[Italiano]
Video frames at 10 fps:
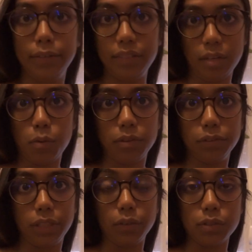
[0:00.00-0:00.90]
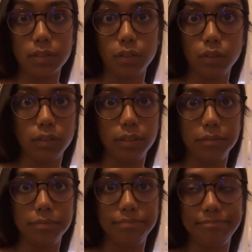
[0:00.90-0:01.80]
vediamo quanto reggo stanotte
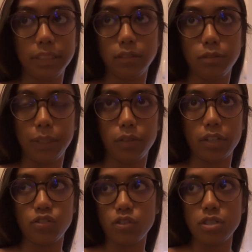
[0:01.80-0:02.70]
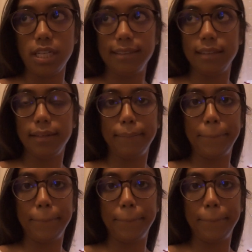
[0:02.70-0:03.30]
secondo me non reggerò niente